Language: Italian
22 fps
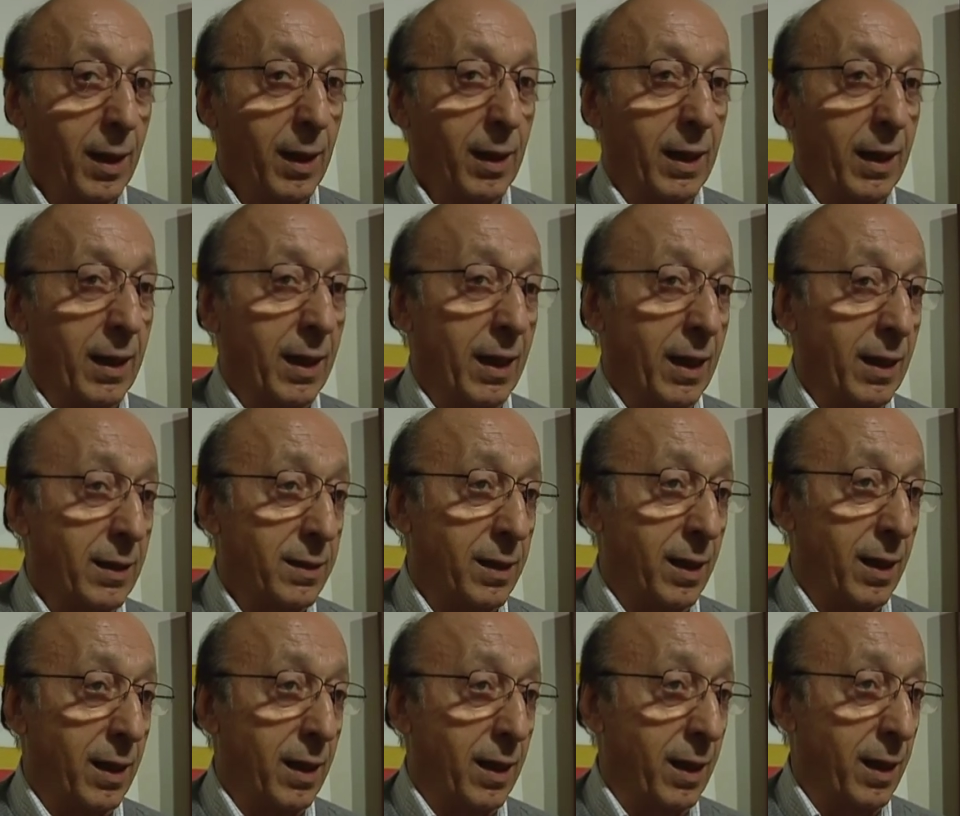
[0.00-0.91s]
La
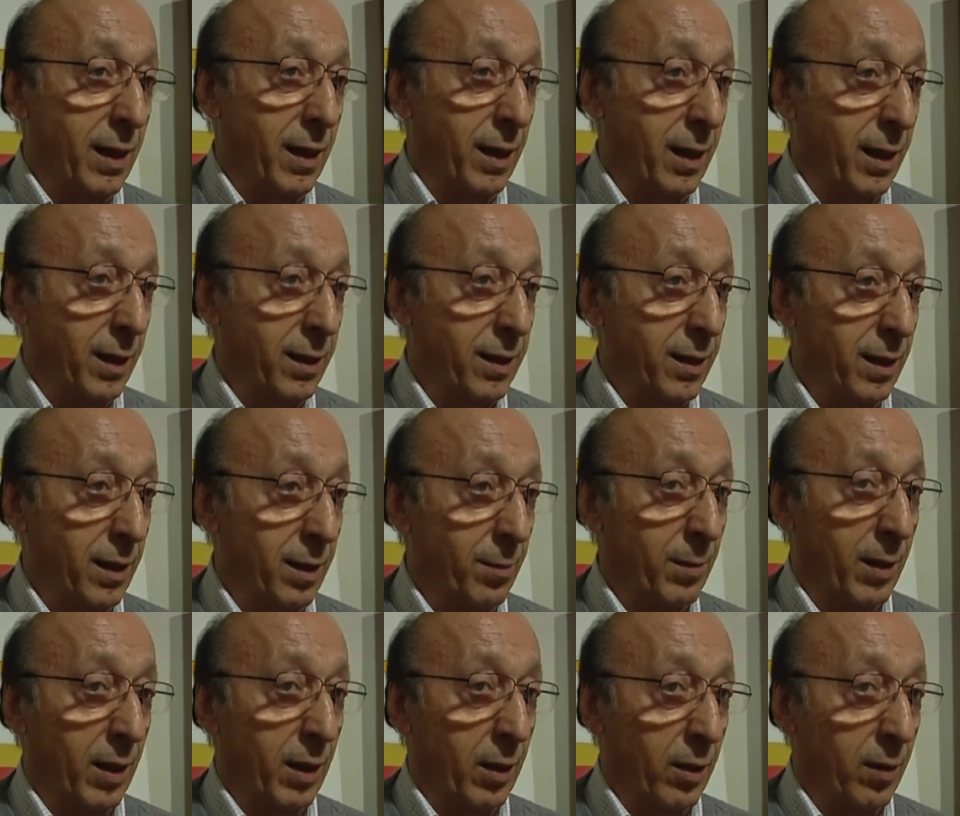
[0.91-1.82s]
realtà è che
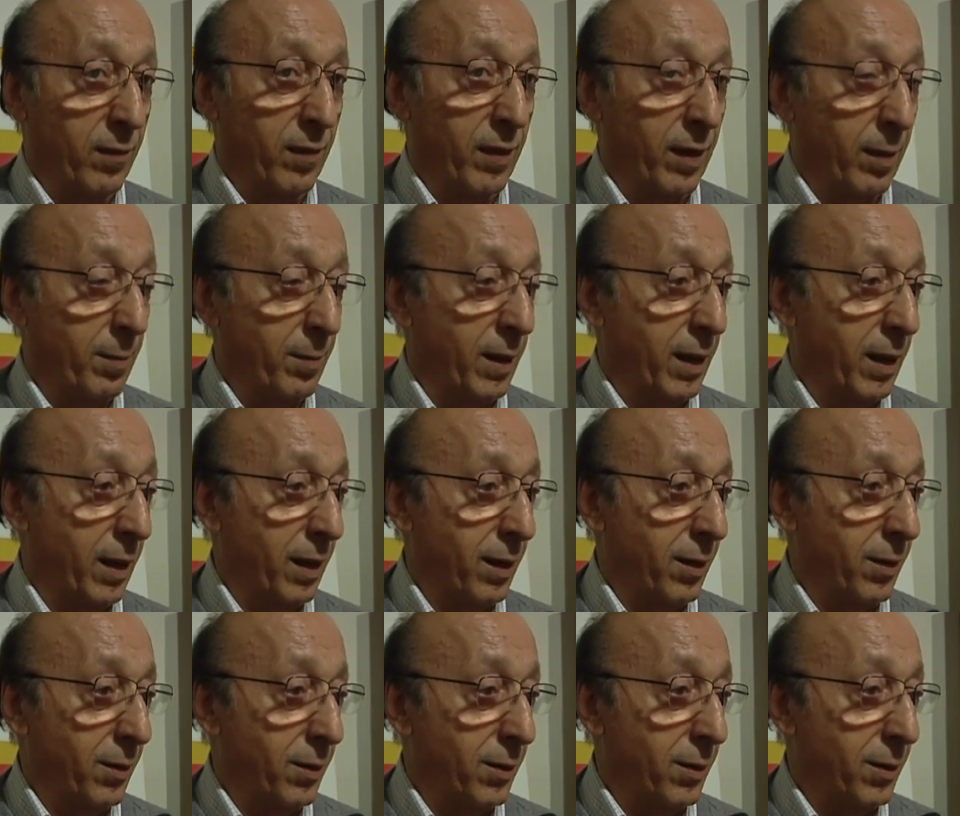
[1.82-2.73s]
chi manovra
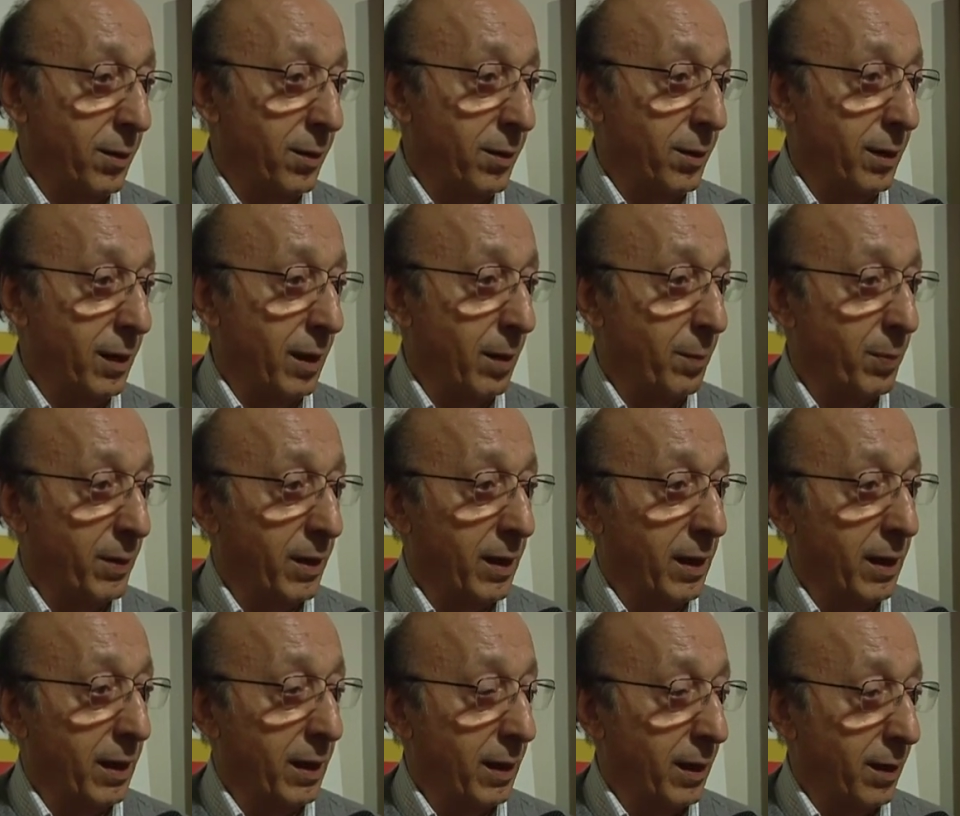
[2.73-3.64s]
meglio la
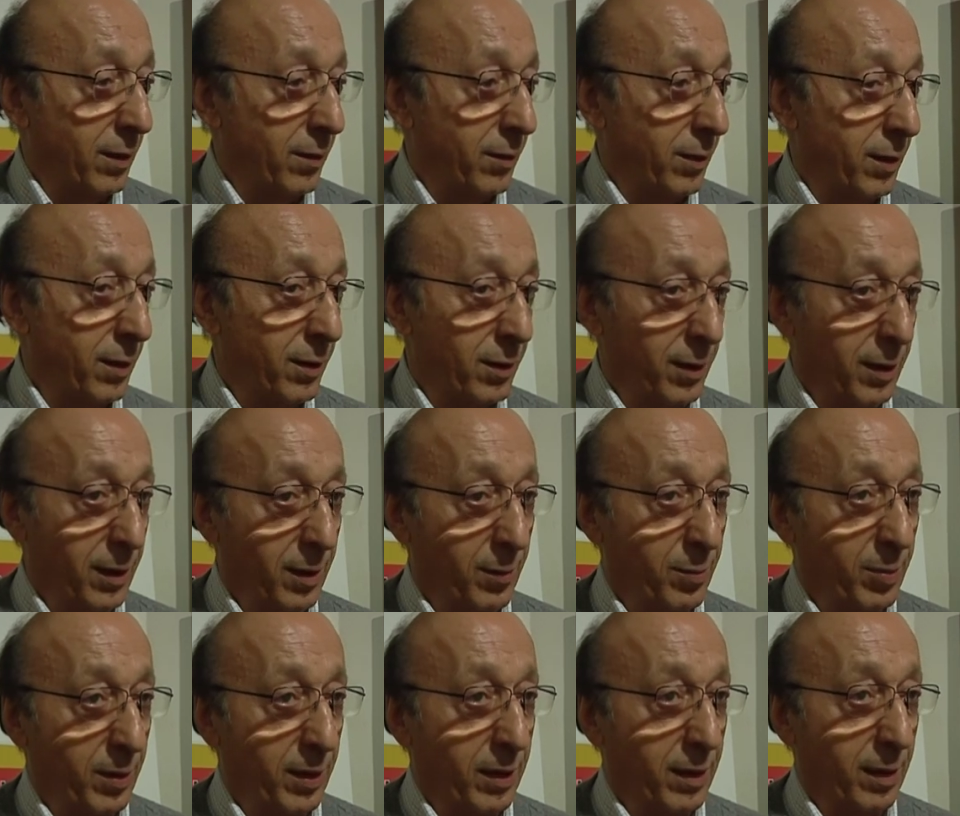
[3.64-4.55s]
palla, quello
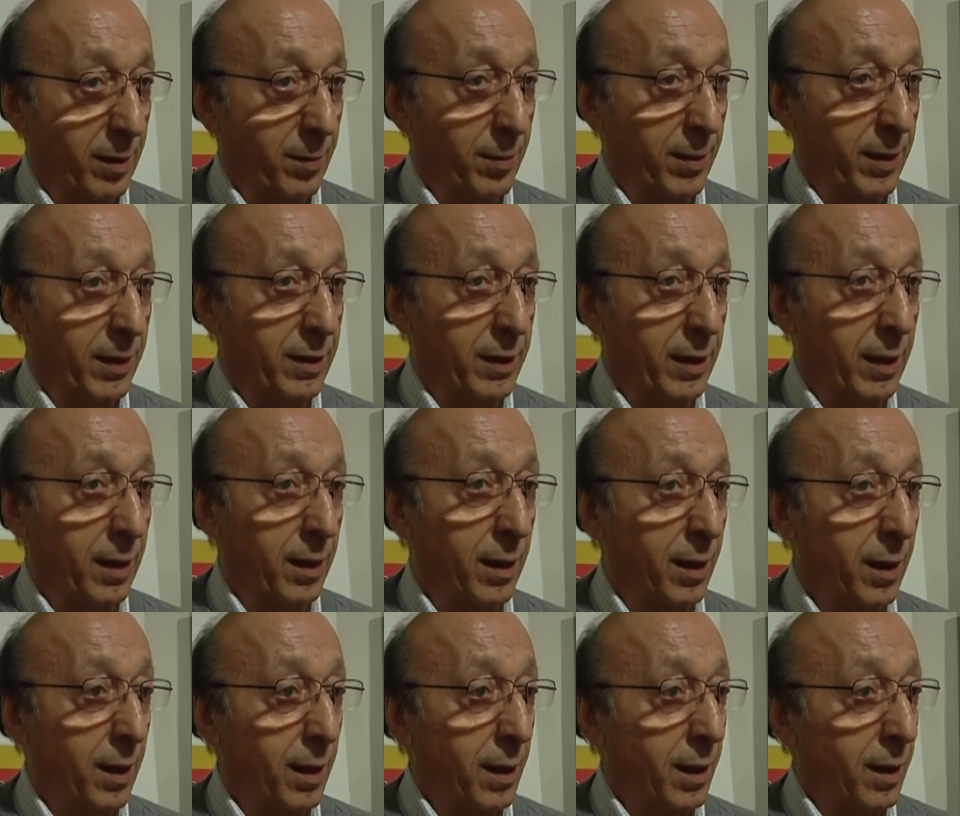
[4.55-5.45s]
lì
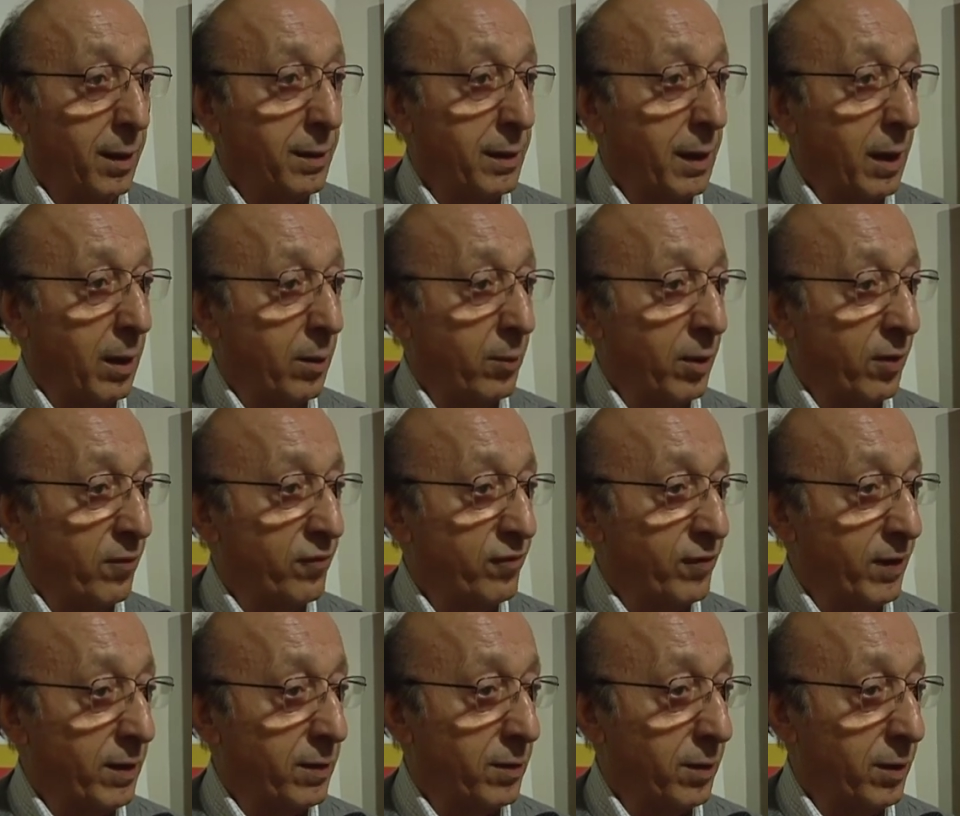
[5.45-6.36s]
praticamente dà un
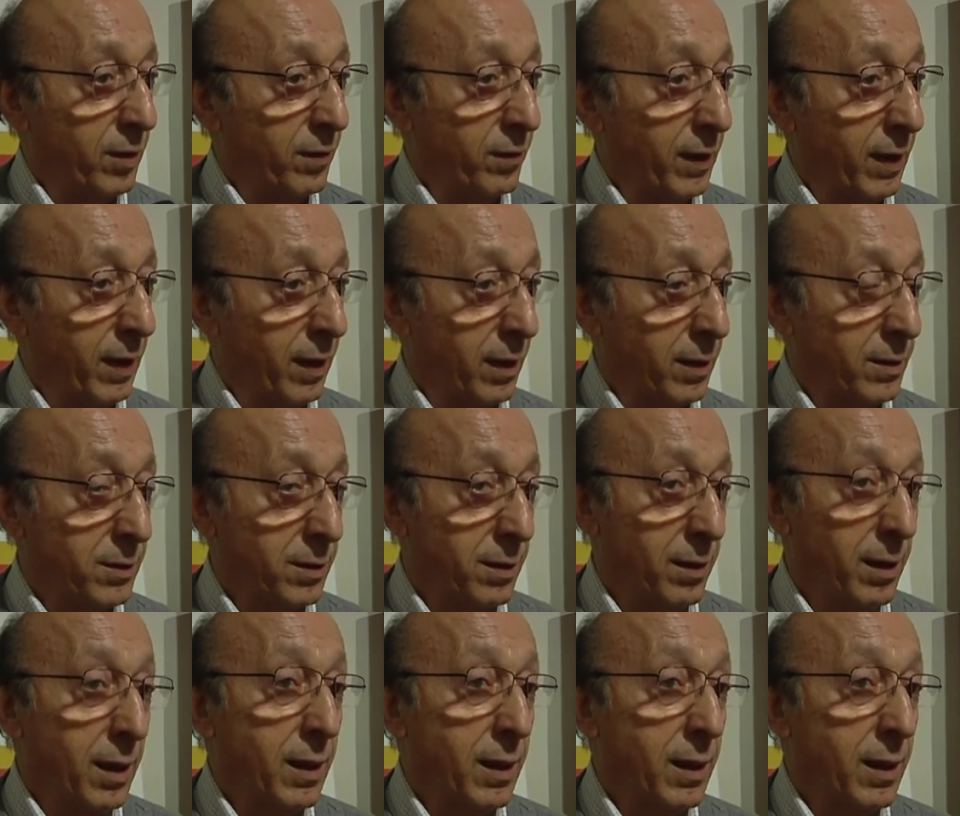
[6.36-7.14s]
effetto diverso.